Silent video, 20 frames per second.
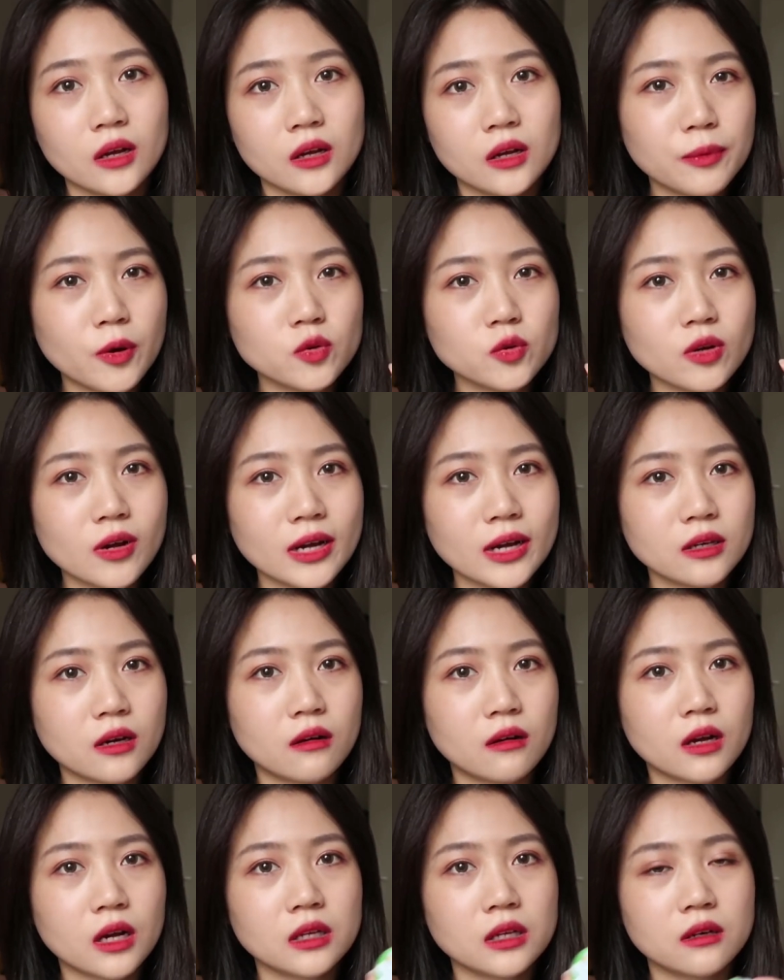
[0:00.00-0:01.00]
它包装还挺
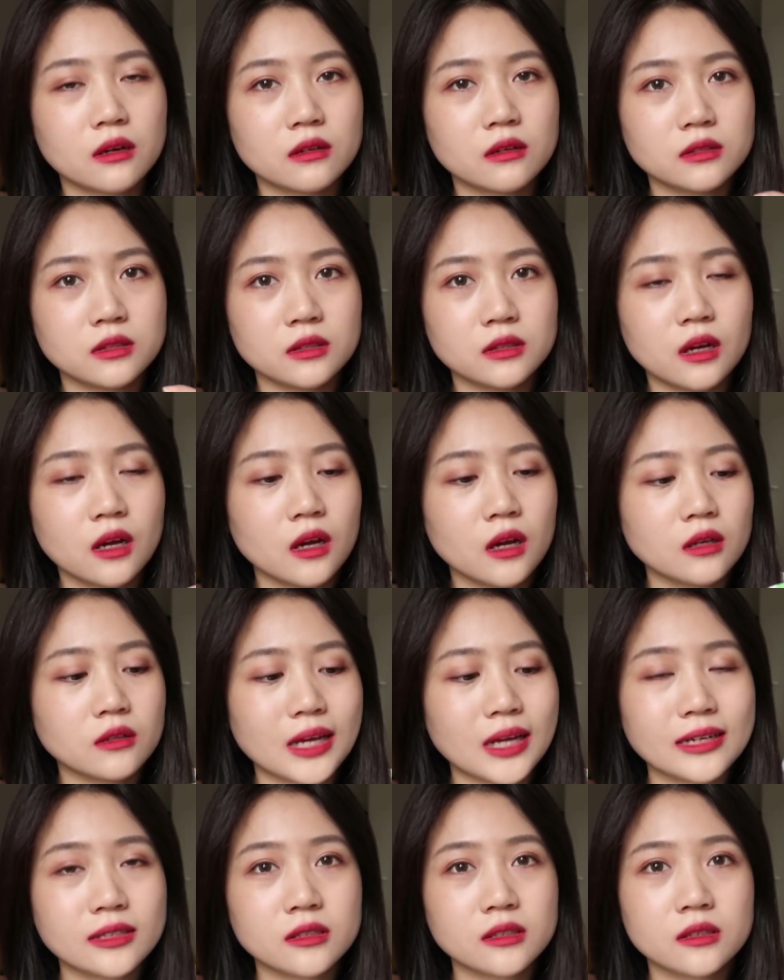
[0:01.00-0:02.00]
好看的，而且
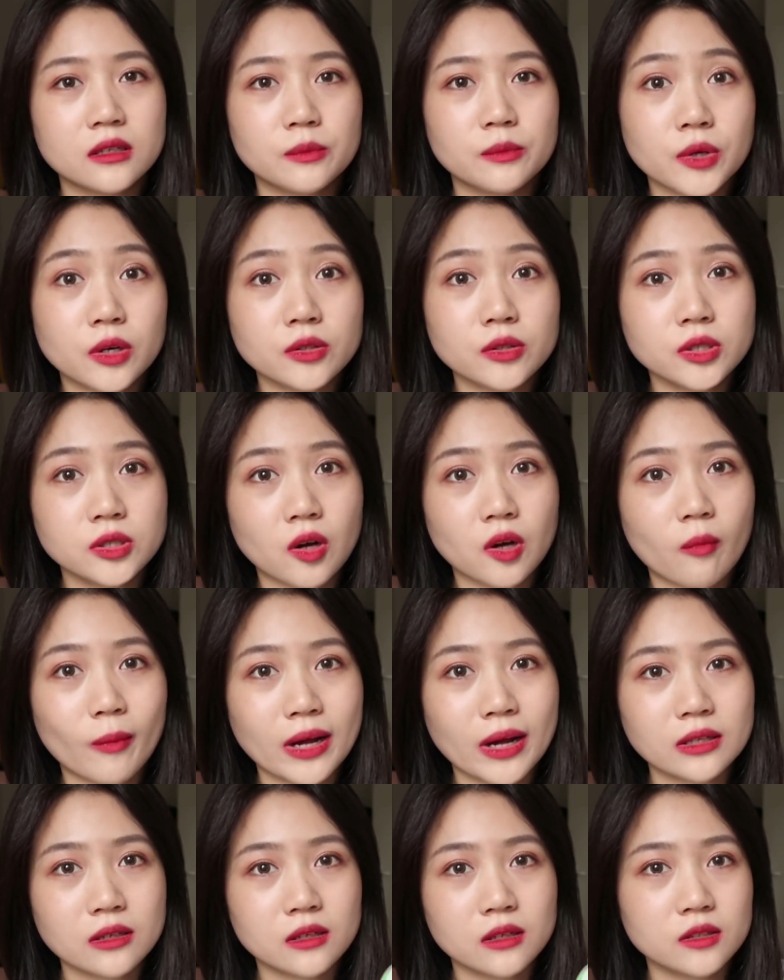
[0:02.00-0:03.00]
它这个也比较小嘛，
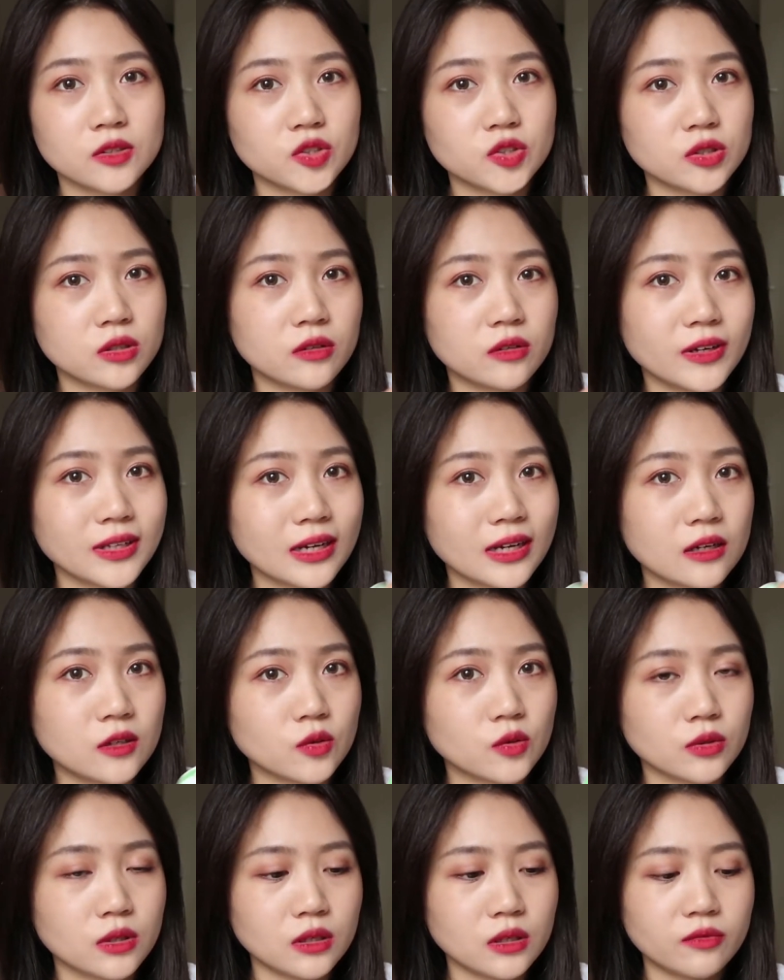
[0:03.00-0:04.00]
你可以适合放在各
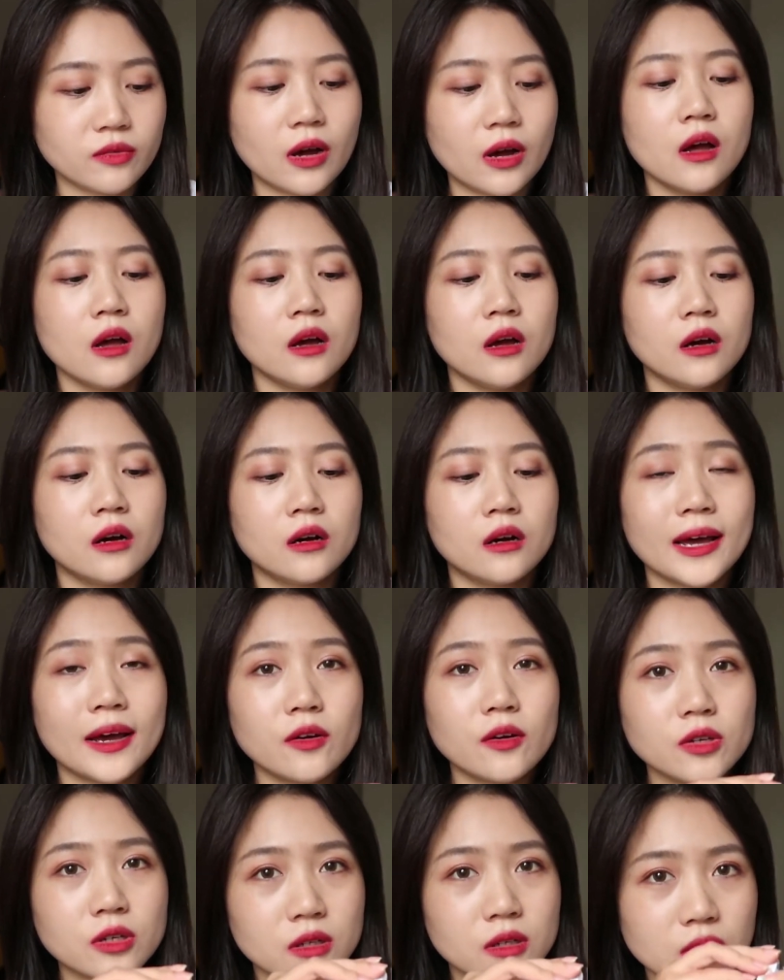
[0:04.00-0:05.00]
种地方。呃，还有
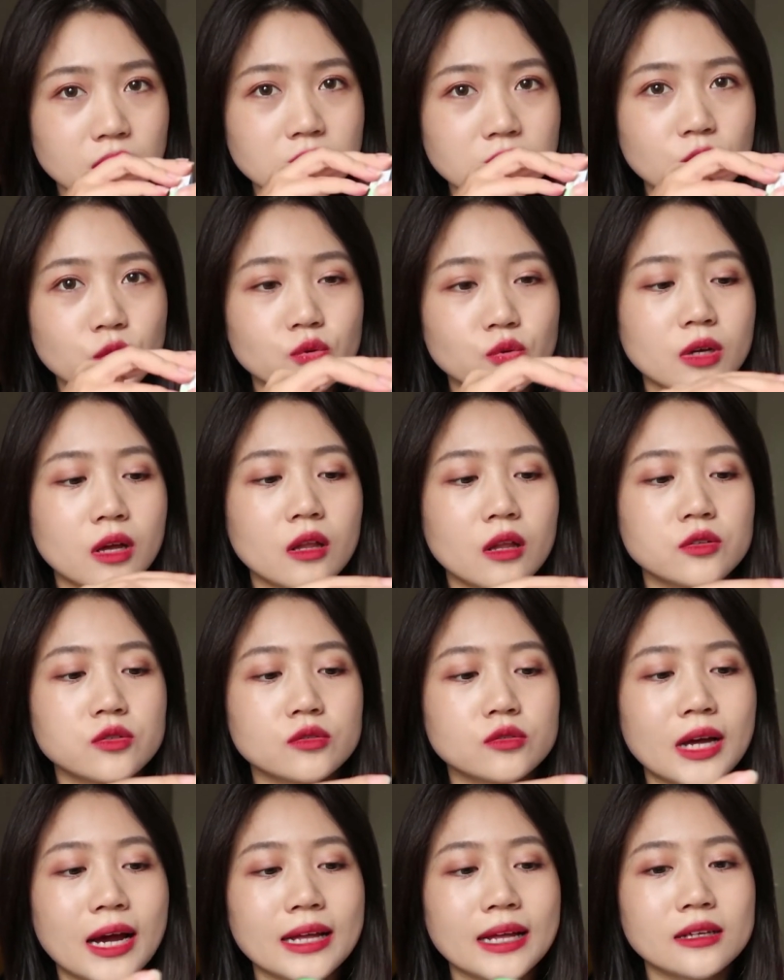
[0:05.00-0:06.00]
一个呢要吐槽的就
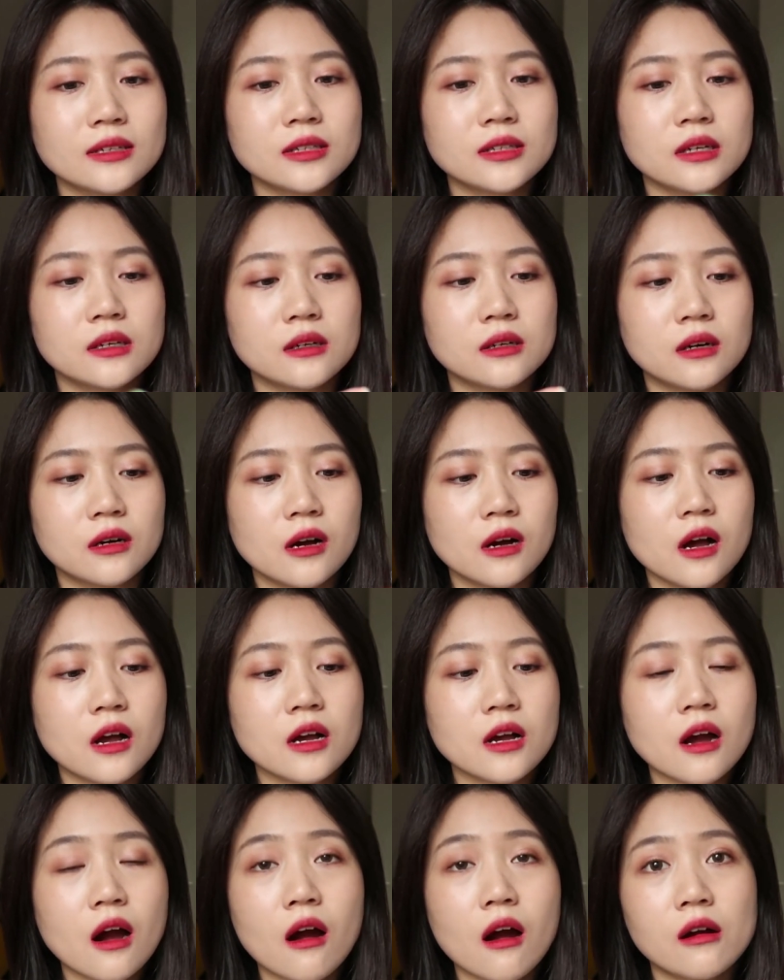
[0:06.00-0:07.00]
是它的这个
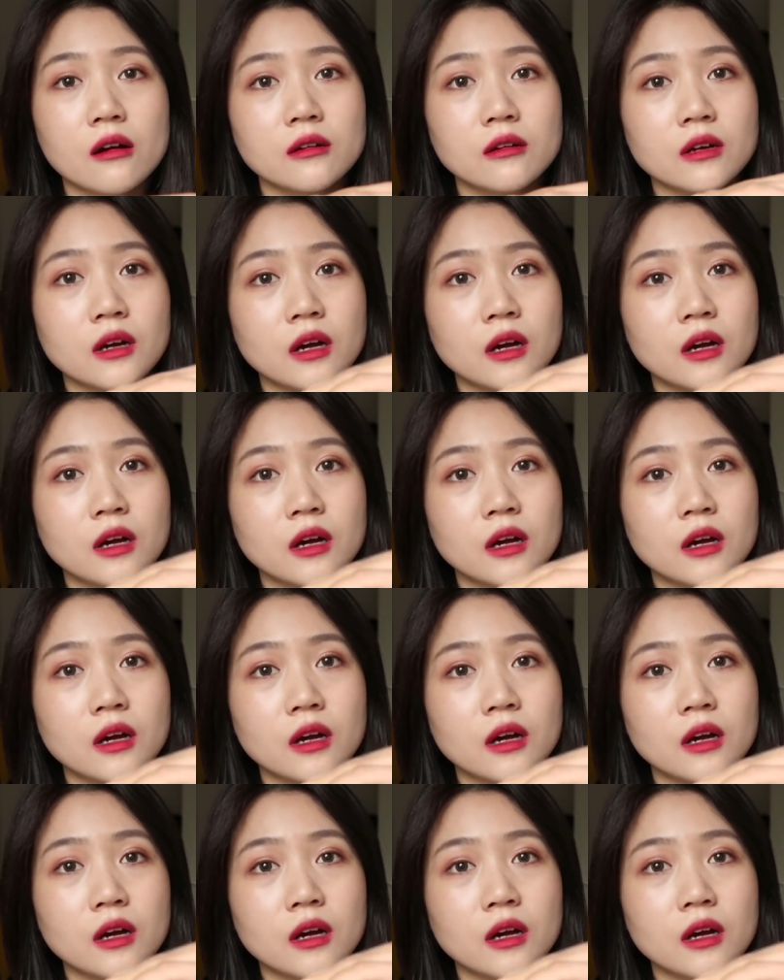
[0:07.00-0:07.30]
盖儿。